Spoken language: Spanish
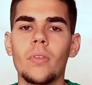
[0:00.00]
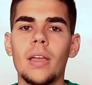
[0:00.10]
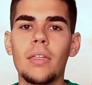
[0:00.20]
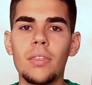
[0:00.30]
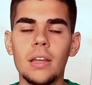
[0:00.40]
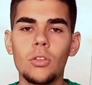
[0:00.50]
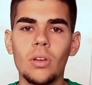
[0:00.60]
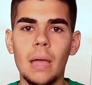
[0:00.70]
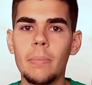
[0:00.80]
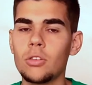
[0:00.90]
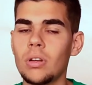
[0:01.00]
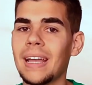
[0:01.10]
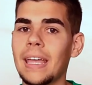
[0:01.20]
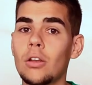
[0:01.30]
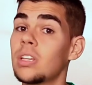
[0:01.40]
es cierto que hay
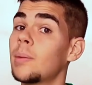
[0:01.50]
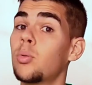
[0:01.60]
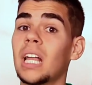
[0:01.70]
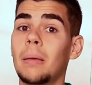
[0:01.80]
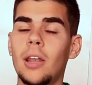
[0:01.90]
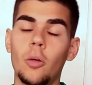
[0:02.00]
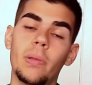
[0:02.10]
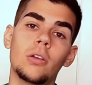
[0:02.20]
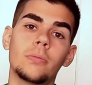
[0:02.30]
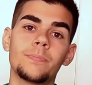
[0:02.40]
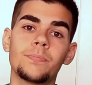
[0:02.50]
personas que no se les puede cambiar la opinión.